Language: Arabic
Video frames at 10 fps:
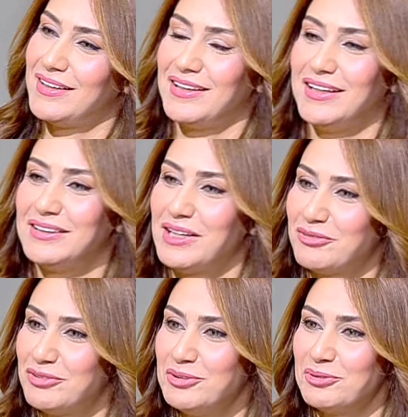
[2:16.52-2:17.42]
احنا
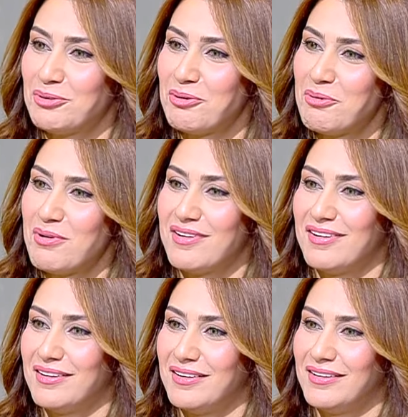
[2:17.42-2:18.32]
عارفين ان هو
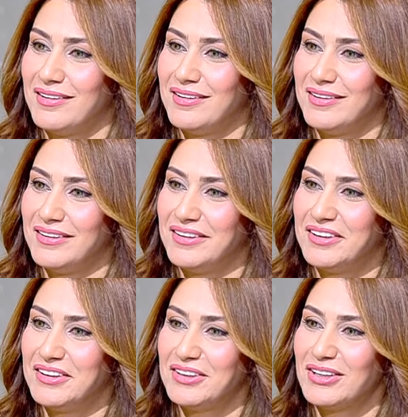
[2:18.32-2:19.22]

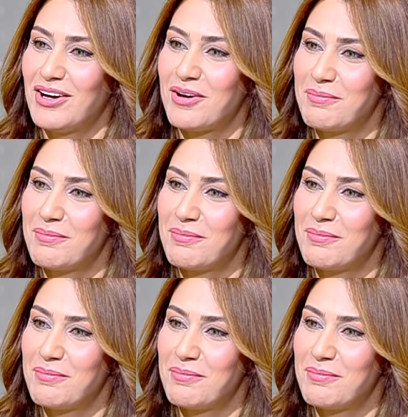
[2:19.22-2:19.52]
اللقب